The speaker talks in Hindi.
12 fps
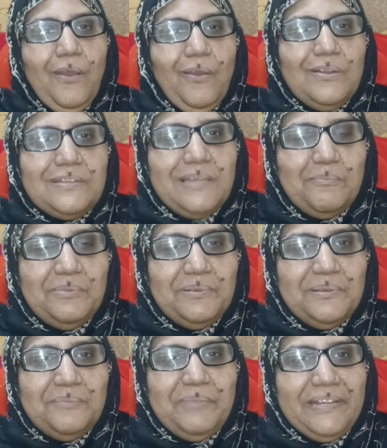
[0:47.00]
और जब
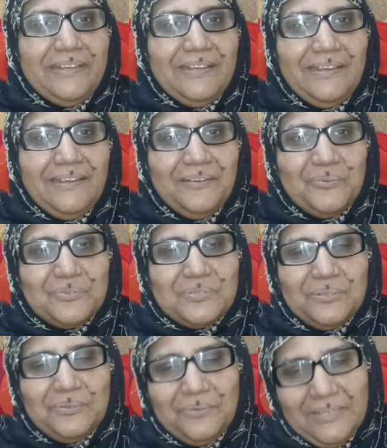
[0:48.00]
बेटी
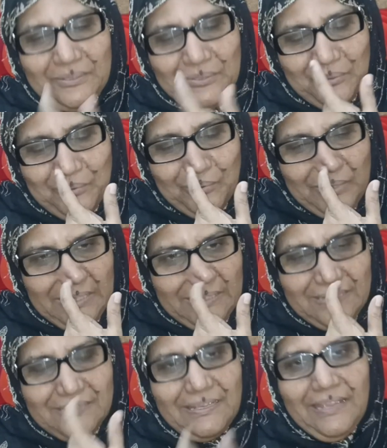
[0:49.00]
रुखसत हुई है तो रो रही
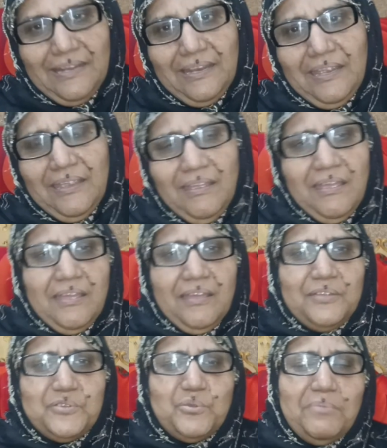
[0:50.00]
थी ज़ाहिर
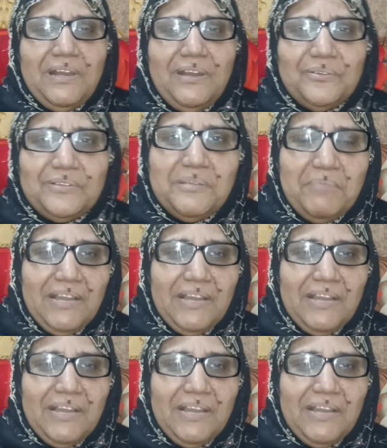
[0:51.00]
है जो माँ होती